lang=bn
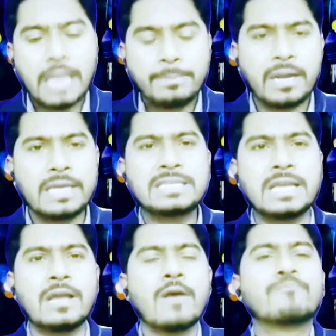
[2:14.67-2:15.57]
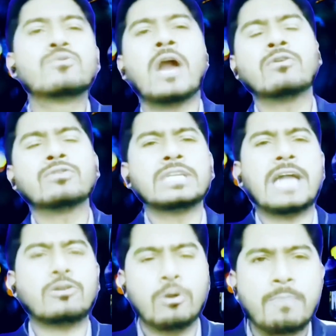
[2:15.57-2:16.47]
আপনার এই যে পুরানো যে
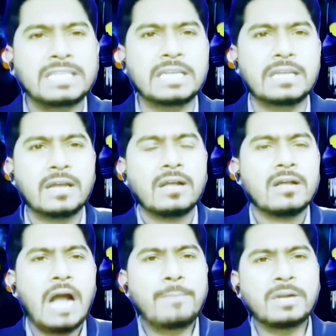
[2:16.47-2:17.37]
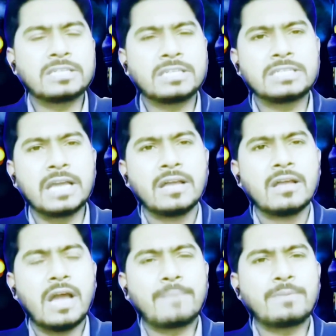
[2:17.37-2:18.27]
নাটকবাজি আপনাদের যে
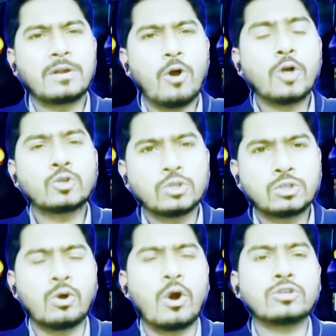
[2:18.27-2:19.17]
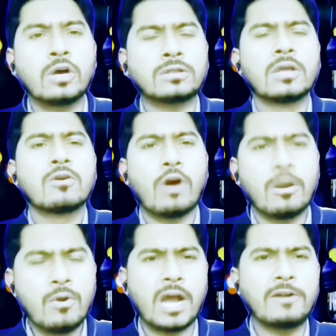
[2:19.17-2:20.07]
আপনার অসুস্থ অসৎ
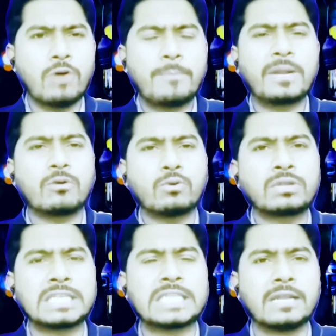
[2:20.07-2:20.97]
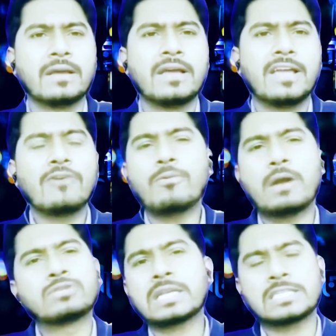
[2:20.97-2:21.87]
কর্মকাণ্ড আপনারা করতেছেন এগুলো
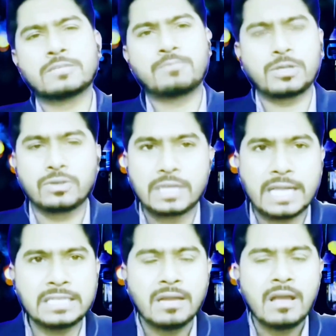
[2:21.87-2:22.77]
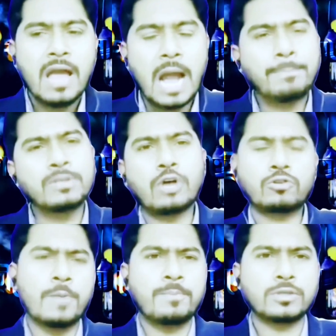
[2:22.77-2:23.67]
মানুষের কাছে স্পষ্ট হচ্ছে কাজী আপনি
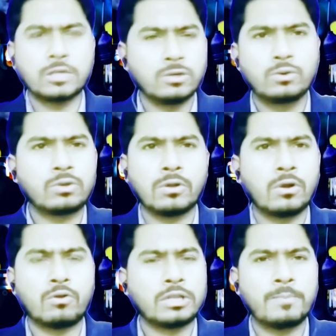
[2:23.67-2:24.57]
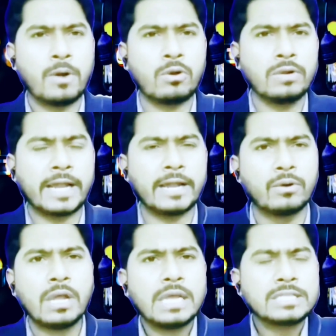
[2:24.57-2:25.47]
যতই প্রশাসনের ঊর্ধ্বতন কর্তৃপক্ষ হন না কেন
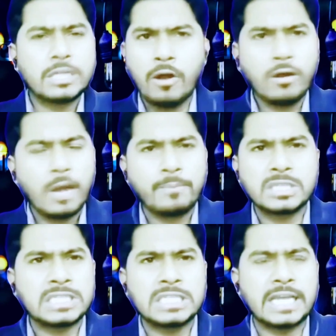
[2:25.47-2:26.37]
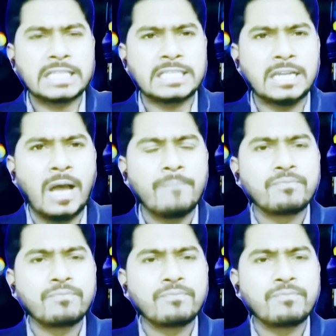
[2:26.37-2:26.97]
শ্রীলঙ্কার পরিস্থিতি দেখেছেন না